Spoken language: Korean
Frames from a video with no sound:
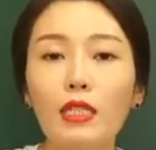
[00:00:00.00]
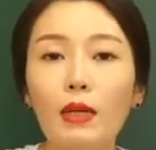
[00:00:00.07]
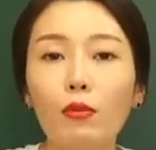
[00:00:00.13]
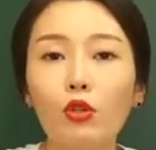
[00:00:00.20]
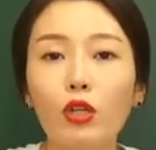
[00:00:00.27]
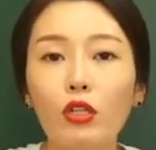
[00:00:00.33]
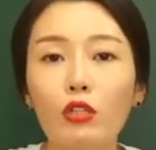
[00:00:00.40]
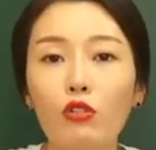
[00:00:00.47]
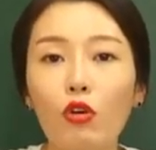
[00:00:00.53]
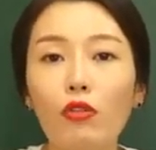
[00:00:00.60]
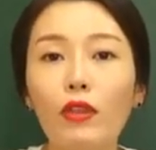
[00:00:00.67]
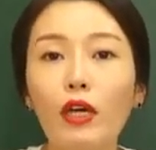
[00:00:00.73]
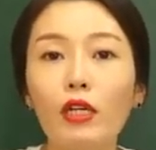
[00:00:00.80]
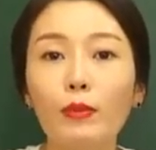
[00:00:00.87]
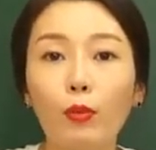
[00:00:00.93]
4번에 있는
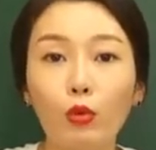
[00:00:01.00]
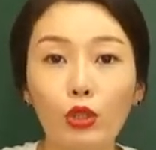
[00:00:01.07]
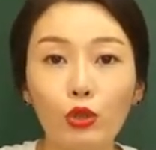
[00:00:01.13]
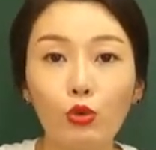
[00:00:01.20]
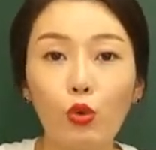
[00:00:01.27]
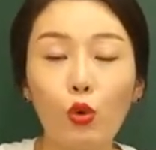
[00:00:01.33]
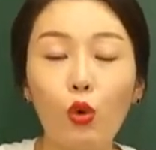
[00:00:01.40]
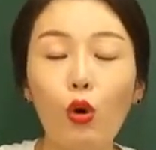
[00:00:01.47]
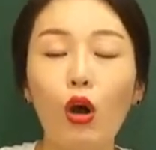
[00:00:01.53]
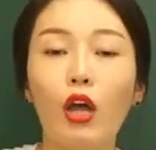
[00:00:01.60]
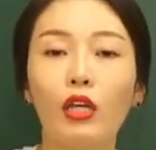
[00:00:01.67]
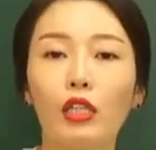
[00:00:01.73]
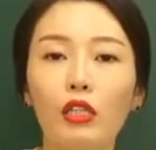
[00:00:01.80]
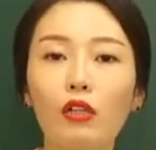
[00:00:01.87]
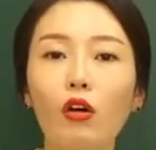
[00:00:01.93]
선다를 보시고
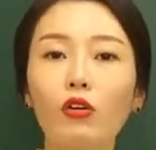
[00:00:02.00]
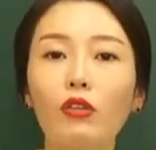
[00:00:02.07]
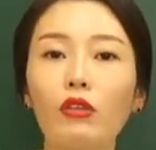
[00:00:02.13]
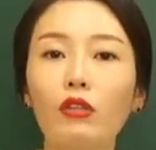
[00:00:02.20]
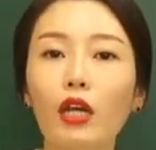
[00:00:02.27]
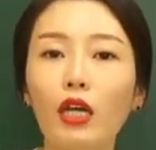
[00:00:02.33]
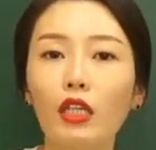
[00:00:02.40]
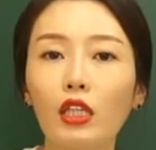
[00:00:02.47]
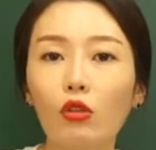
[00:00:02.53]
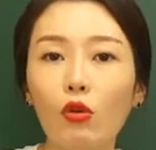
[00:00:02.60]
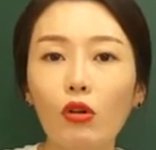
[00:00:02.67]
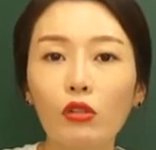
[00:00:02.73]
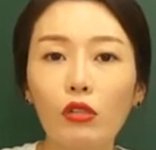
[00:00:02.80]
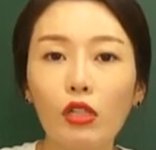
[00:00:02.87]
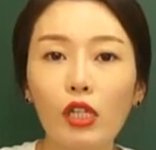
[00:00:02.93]
이것들의
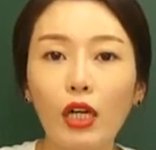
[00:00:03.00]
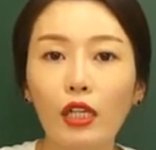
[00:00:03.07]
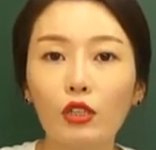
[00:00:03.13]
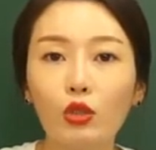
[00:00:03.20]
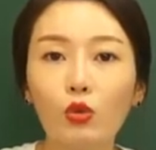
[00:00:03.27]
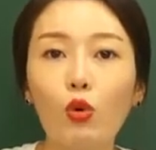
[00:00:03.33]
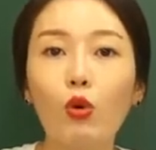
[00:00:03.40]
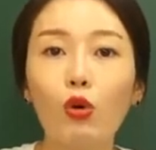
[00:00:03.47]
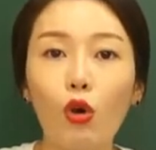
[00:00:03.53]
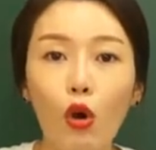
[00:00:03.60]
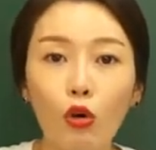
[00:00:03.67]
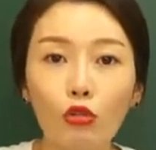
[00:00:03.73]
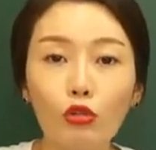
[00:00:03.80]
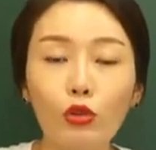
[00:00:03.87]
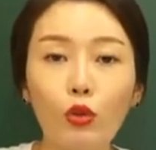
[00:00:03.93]
키워드를 가지고
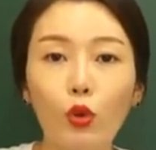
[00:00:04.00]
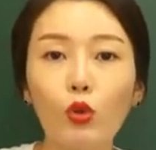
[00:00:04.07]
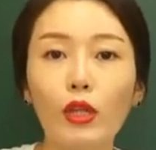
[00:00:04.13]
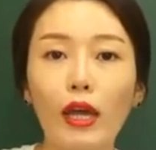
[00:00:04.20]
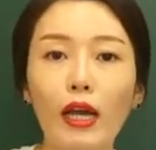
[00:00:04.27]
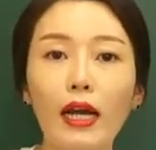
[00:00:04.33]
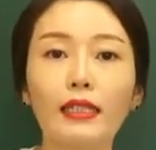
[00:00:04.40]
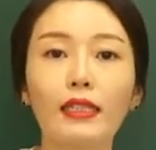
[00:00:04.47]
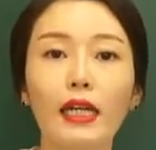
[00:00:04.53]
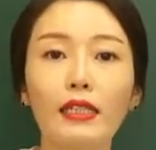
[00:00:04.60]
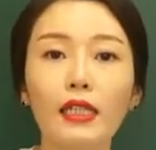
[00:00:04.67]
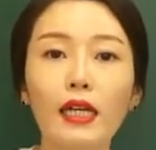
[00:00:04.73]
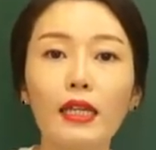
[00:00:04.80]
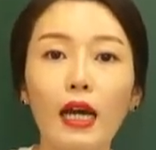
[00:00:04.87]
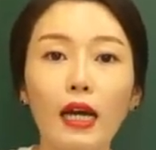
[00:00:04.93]
거꾸로 내가
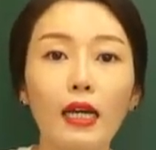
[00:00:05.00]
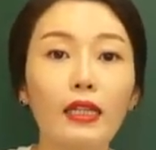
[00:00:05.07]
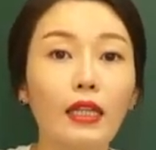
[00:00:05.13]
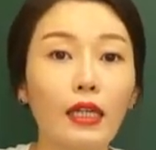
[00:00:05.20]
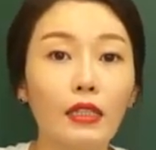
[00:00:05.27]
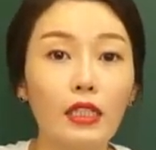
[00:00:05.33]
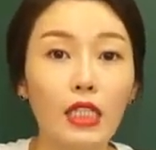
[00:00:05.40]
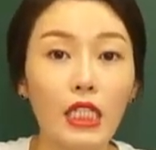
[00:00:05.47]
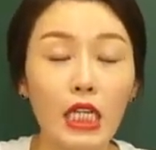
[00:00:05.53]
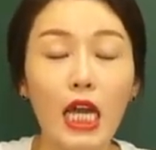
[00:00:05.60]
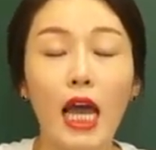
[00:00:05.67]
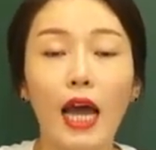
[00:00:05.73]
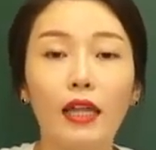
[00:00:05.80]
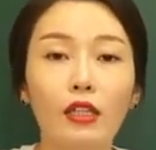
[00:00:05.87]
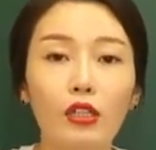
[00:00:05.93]
찾아 나간다든지
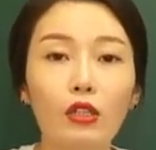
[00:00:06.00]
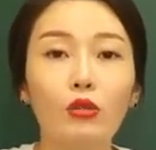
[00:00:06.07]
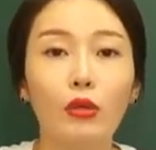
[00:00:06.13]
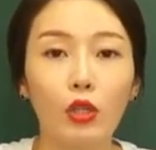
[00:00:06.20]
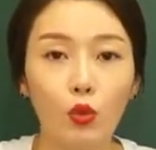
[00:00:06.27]
하는 네,